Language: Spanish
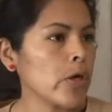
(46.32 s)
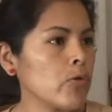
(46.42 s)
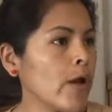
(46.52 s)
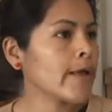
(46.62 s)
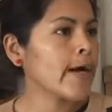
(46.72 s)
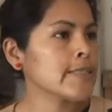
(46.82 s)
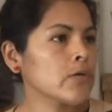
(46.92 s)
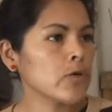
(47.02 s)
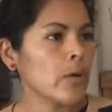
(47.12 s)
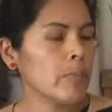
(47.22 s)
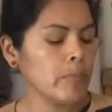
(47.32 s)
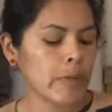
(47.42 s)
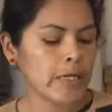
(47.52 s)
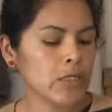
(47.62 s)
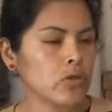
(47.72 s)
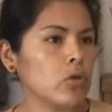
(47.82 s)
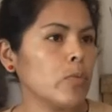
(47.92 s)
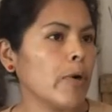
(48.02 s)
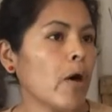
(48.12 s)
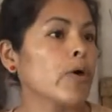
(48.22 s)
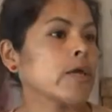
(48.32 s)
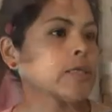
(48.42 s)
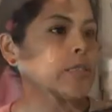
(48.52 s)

y no alcanzan, nos dan para cierto cupo, aunque